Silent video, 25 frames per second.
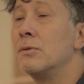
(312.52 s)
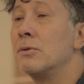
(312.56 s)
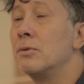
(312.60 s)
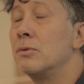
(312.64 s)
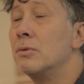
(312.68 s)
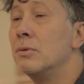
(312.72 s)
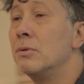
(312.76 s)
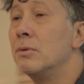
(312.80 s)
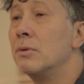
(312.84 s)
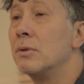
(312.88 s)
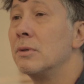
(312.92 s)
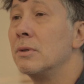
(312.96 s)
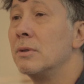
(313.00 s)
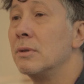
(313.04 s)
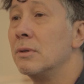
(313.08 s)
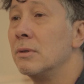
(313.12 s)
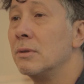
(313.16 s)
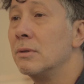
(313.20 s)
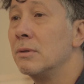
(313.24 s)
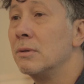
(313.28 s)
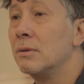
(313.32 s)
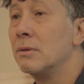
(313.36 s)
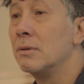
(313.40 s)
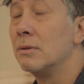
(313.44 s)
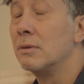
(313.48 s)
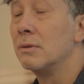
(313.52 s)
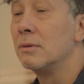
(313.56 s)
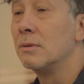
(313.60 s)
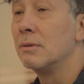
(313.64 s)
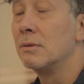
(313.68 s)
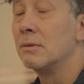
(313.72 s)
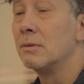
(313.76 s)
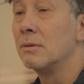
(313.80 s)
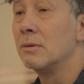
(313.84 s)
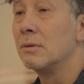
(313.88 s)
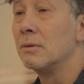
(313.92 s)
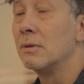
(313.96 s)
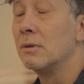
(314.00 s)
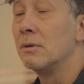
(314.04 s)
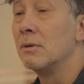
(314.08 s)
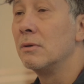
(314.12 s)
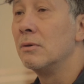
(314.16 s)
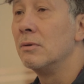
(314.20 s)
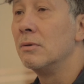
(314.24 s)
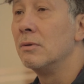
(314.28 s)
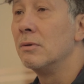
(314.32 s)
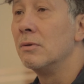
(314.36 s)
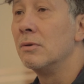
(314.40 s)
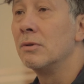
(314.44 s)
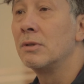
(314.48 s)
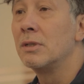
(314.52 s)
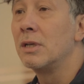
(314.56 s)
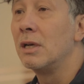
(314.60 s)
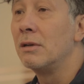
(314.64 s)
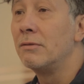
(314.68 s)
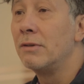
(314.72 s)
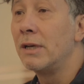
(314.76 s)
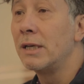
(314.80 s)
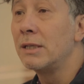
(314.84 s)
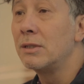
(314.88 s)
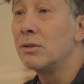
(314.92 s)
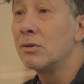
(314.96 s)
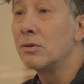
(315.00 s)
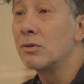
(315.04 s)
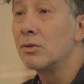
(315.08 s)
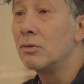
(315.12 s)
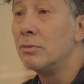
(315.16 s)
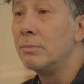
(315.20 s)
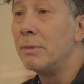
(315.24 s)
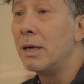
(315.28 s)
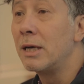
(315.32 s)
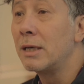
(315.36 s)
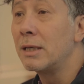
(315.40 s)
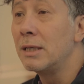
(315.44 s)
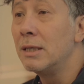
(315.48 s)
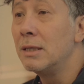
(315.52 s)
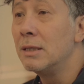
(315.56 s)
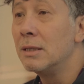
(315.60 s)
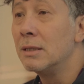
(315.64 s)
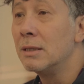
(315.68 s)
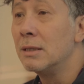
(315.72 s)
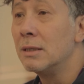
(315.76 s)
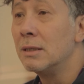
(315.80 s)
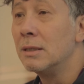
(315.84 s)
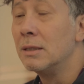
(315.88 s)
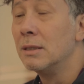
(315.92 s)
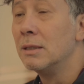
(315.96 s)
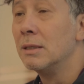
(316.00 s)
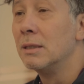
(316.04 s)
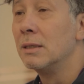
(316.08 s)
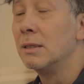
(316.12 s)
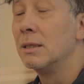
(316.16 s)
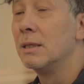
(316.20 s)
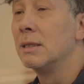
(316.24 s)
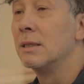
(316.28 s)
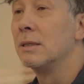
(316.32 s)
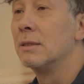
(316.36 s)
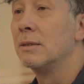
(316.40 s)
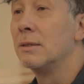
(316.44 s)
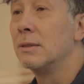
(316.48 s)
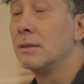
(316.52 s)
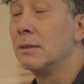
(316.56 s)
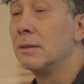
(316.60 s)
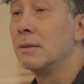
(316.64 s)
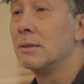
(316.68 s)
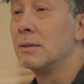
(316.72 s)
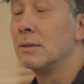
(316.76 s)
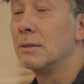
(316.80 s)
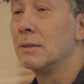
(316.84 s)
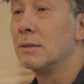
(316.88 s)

sur euh, le, travail de son mari euh,